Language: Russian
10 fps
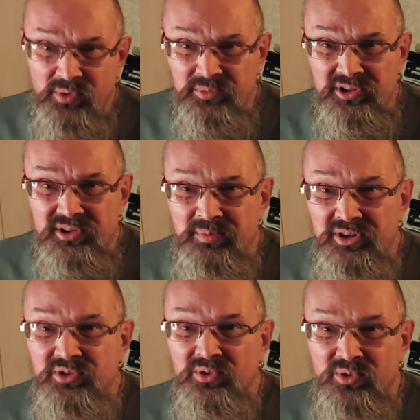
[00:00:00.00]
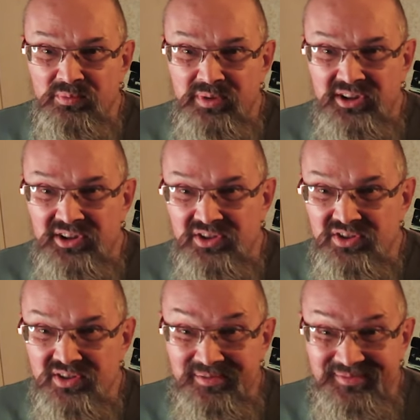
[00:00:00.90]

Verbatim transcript: Помните песню группы Кис?